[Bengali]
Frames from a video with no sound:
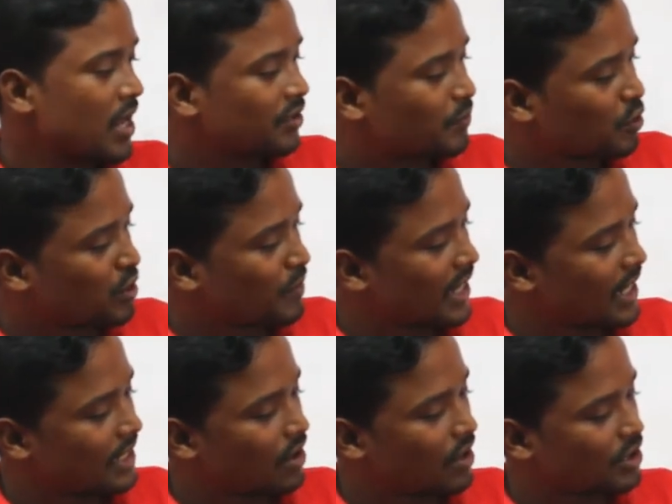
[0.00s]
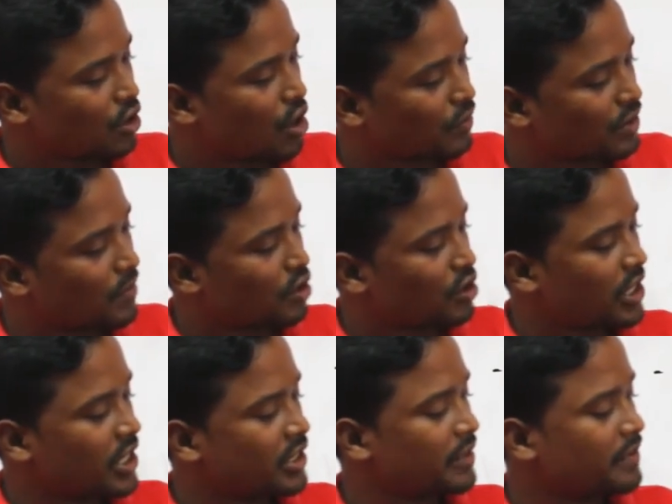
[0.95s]
তো প্রথমে এখানে দেওয়া আছে ক্ষমতা
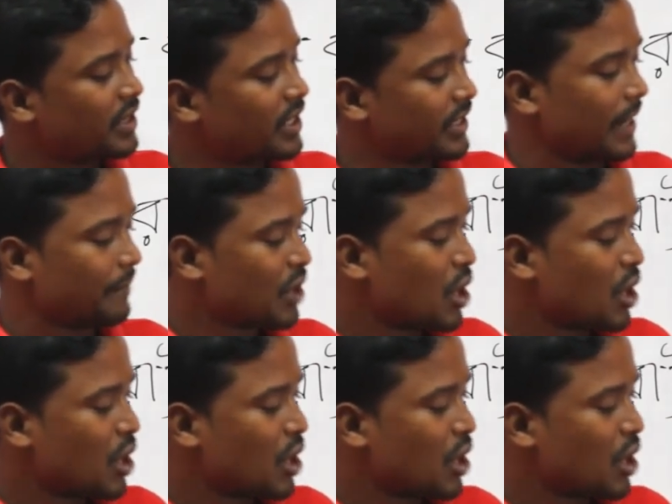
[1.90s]
বন্টনের নীতির ভিত্তিতে